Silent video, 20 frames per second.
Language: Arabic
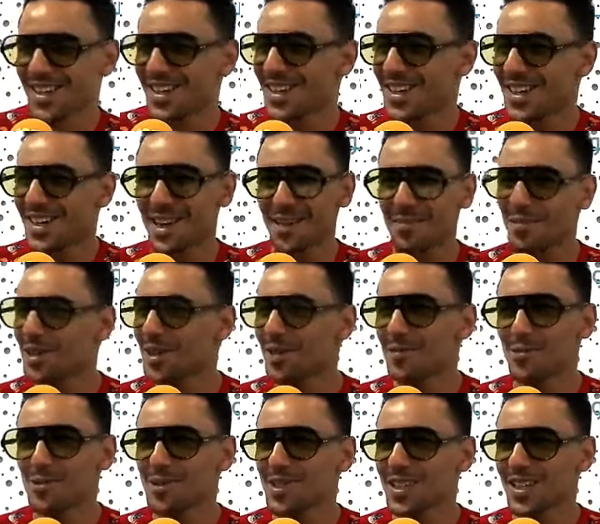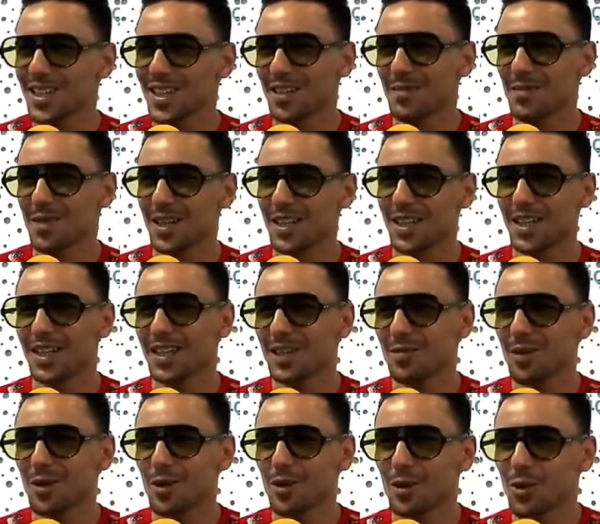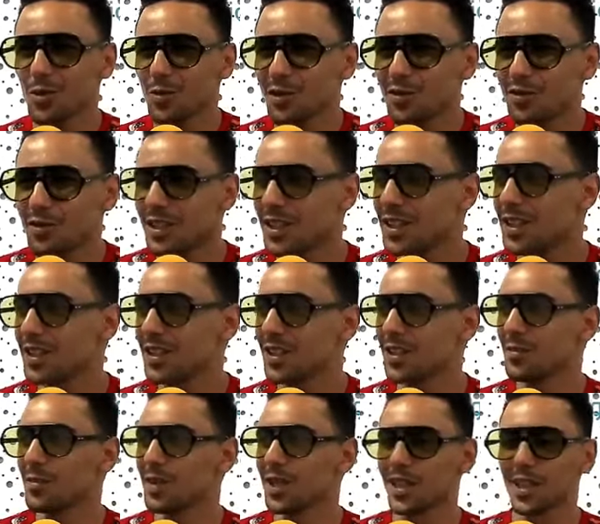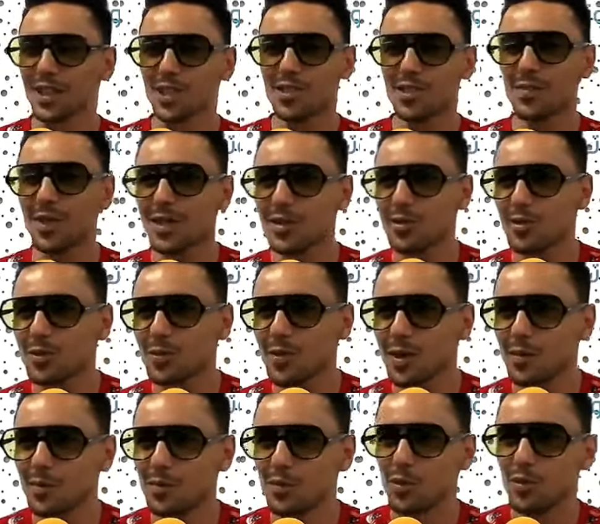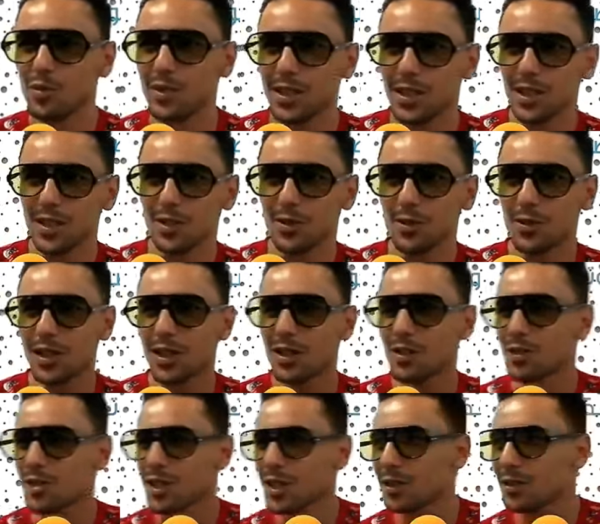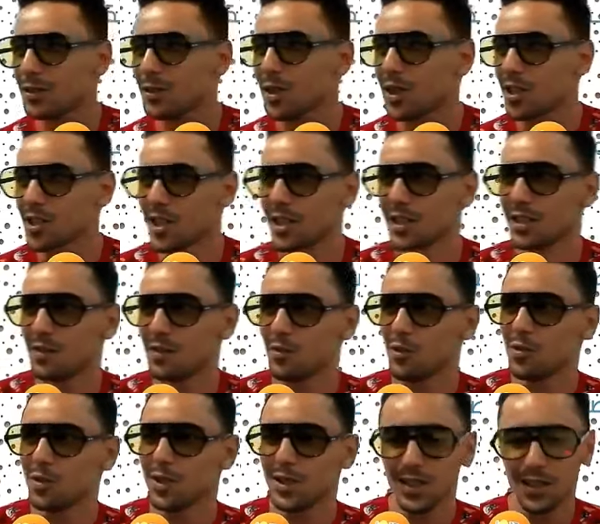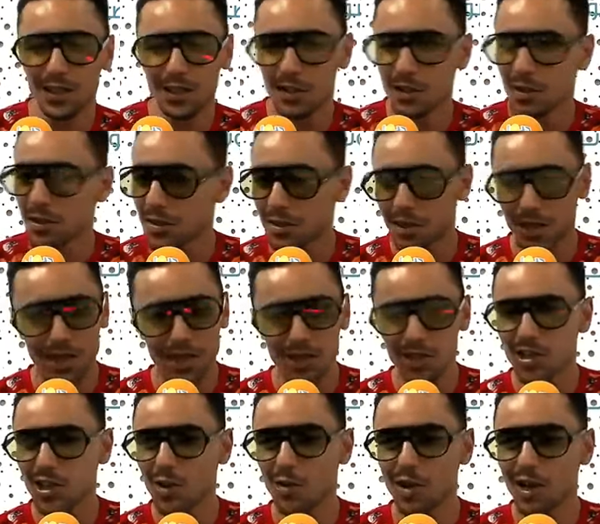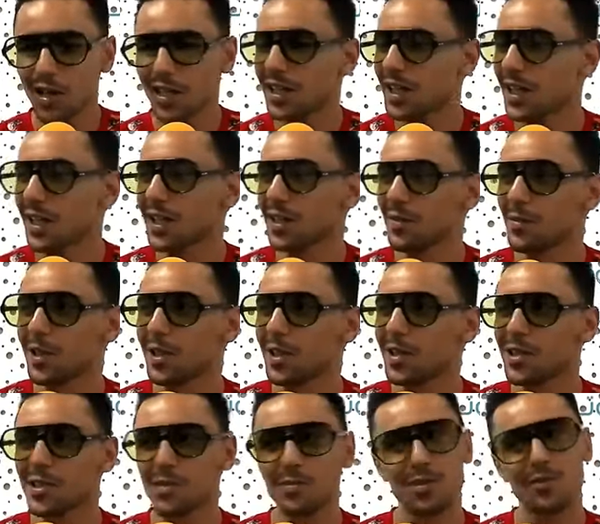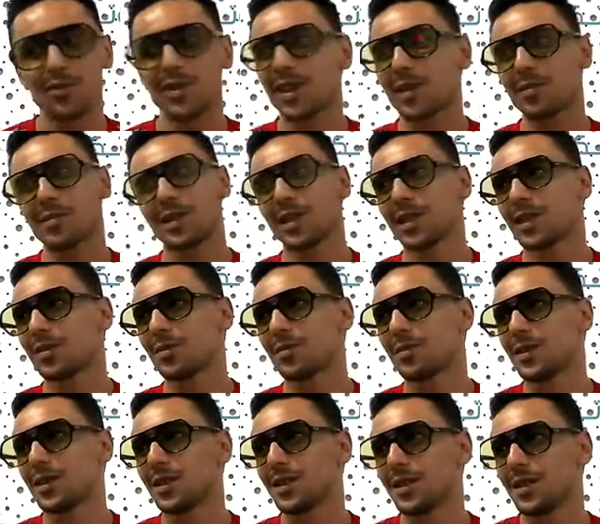عملنا موزيكا معناها كيما نقولوا بالفيلينغ ما كانتش محسوبة ببليك ولا واش عنده ولا واش عندي ببليك كان جو على الاخر ما نجمش نفرق بيناتهم.